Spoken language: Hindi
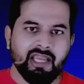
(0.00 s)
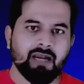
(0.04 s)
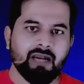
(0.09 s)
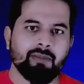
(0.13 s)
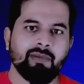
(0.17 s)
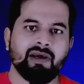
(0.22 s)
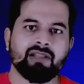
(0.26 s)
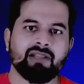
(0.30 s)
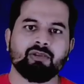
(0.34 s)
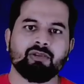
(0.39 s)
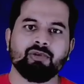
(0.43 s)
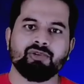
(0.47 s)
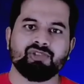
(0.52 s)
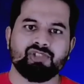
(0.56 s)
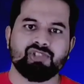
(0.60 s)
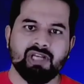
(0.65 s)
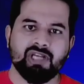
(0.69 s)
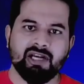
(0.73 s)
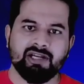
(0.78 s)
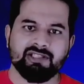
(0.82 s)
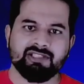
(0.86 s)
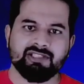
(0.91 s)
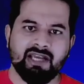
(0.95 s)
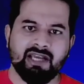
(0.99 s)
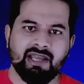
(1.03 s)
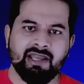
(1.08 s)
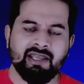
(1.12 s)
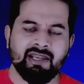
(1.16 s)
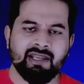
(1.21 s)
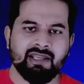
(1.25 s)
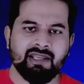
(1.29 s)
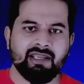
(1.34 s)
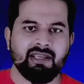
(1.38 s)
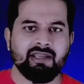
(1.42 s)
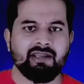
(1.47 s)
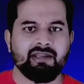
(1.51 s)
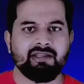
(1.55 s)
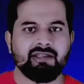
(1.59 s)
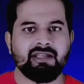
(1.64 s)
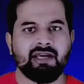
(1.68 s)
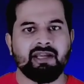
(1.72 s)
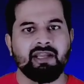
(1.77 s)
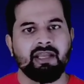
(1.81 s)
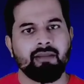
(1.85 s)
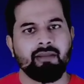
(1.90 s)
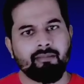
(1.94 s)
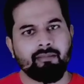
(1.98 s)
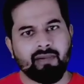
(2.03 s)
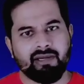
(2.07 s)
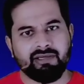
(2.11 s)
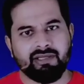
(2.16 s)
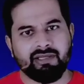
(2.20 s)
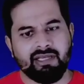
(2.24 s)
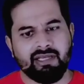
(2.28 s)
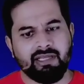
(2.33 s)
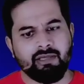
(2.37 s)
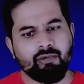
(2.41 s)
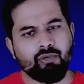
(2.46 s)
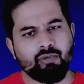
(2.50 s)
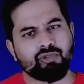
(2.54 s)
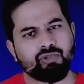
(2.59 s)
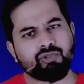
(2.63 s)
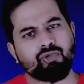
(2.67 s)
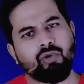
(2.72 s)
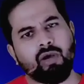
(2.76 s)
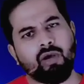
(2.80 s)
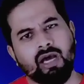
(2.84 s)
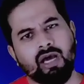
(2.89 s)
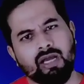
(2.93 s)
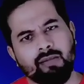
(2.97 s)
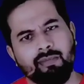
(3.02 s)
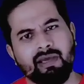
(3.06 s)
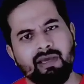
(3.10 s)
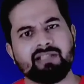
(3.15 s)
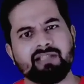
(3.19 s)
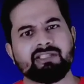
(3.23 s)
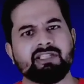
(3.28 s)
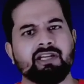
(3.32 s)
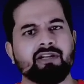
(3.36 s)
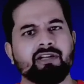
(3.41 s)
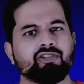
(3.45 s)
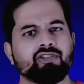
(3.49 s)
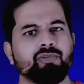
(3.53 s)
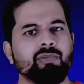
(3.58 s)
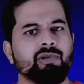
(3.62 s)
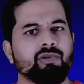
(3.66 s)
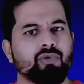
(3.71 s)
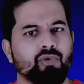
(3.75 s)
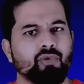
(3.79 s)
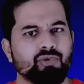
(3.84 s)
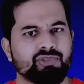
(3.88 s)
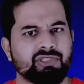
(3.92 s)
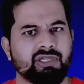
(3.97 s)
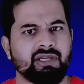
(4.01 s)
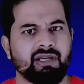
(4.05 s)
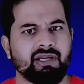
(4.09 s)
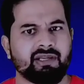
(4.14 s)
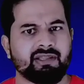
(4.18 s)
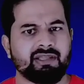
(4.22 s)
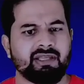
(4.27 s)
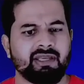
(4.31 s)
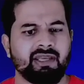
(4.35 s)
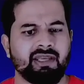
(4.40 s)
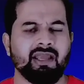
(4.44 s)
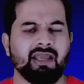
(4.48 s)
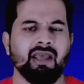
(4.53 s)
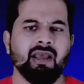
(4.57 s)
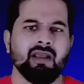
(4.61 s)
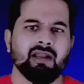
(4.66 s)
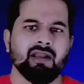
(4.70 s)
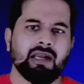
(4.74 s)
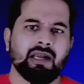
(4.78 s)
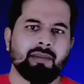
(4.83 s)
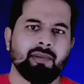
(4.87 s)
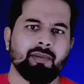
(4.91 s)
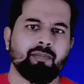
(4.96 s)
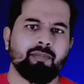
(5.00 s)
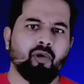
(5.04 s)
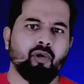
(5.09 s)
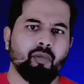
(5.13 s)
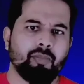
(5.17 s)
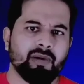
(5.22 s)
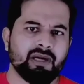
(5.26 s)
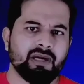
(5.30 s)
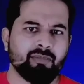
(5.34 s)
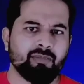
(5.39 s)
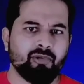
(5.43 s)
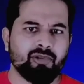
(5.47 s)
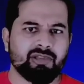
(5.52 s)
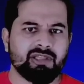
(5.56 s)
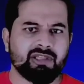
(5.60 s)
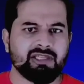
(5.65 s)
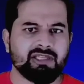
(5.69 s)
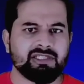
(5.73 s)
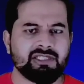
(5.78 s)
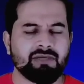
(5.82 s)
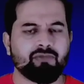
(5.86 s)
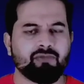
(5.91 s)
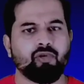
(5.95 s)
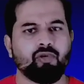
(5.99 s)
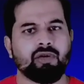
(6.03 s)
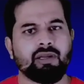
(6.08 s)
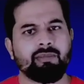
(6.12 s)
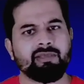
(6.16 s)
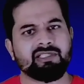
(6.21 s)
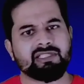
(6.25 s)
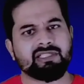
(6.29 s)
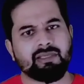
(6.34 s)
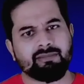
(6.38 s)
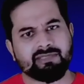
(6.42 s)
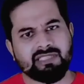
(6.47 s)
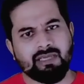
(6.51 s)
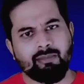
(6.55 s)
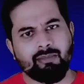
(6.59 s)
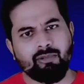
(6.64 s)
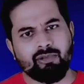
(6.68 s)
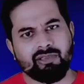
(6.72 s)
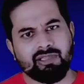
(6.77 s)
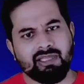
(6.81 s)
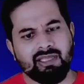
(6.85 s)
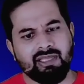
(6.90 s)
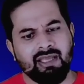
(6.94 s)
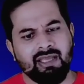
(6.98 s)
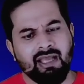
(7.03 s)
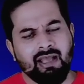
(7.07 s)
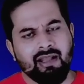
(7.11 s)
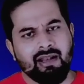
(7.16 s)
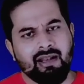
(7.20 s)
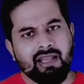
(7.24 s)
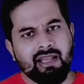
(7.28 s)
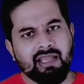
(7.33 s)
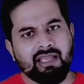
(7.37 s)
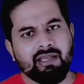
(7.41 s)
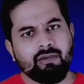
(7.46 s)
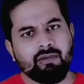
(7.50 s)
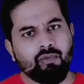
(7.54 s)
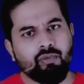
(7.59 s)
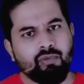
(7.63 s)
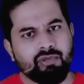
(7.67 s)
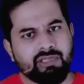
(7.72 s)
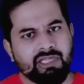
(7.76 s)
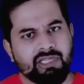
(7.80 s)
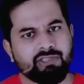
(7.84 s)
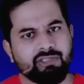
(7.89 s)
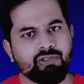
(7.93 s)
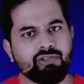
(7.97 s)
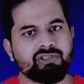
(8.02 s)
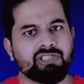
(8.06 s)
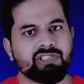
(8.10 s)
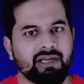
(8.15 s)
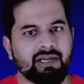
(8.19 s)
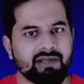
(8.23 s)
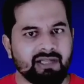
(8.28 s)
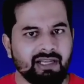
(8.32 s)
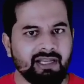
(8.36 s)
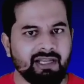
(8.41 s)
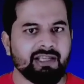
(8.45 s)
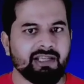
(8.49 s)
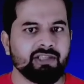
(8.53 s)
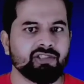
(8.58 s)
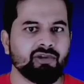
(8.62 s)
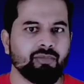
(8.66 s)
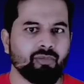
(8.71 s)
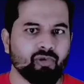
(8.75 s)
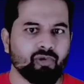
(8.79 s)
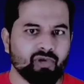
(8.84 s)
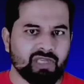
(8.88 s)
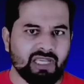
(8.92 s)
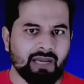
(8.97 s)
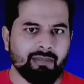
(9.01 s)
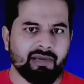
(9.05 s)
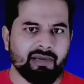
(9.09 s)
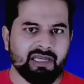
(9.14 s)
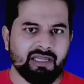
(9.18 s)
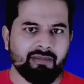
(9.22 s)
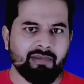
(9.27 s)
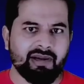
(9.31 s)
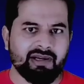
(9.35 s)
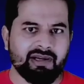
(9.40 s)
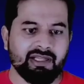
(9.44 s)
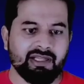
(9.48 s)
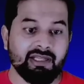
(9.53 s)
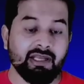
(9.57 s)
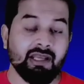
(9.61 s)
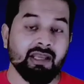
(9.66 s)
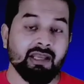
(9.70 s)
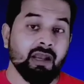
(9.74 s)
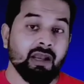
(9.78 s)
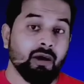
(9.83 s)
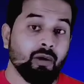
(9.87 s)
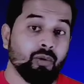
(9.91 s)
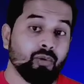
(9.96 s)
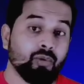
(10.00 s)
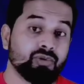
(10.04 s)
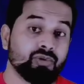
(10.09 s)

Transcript: एक बात तो जग जाहिर है कि इधर है मंडली उसको हर बार शेखर सुमन रोस्ट करते हैं कभी पोपट बोलते हैं शिव को कभी चमचा बोलते हैं लेकिन उधर जो झंडली की जो मुखिया बनी बैठी है